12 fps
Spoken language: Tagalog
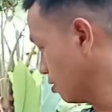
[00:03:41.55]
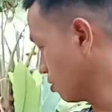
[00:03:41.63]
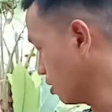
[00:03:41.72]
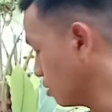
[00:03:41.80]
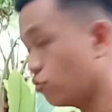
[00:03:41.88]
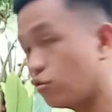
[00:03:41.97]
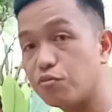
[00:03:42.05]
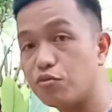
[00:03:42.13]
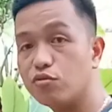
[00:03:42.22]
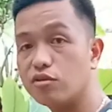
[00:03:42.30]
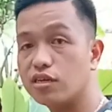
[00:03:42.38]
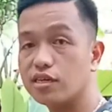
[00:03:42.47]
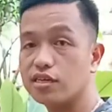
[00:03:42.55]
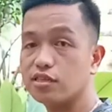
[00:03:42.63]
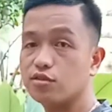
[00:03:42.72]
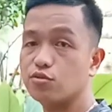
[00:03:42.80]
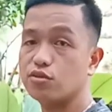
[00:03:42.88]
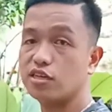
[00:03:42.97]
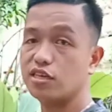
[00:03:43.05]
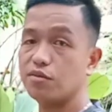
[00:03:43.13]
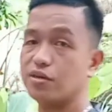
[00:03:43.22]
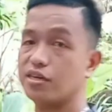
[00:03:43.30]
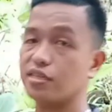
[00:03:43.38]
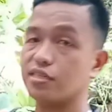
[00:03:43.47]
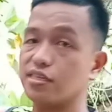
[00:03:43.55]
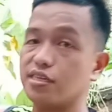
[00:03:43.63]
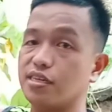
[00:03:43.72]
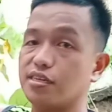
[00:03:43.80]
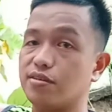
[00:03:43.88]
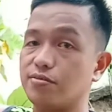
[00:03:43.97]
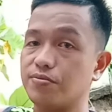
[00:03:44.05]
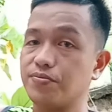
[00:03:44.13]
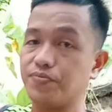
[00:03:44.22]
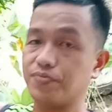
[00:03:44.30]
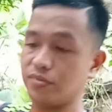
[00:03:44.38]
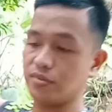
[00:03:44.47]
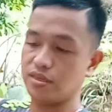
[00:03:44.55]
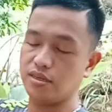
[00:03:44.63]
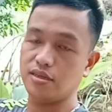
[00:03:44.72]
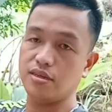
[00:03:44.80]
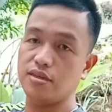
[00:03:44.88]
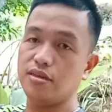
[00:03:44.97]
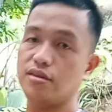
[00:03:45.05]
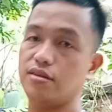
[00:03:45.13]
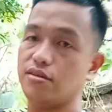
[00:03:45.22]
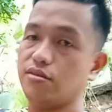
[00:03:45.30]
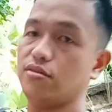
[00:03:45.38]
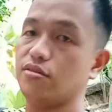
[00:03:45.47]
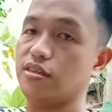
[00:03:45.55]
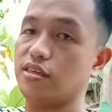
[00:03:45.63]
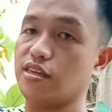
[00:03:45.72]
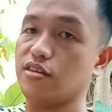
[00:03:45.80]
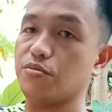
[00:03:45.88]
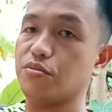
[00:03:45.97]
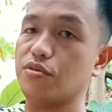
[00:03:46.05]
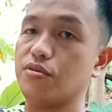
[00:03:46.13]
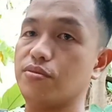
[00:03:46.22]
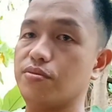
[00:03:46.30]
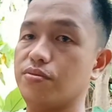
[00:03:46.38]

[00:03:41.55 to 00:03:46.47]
Okay, ito na po yung naging itsura niya mga ka-chicken. Oh, tingnan niyo po.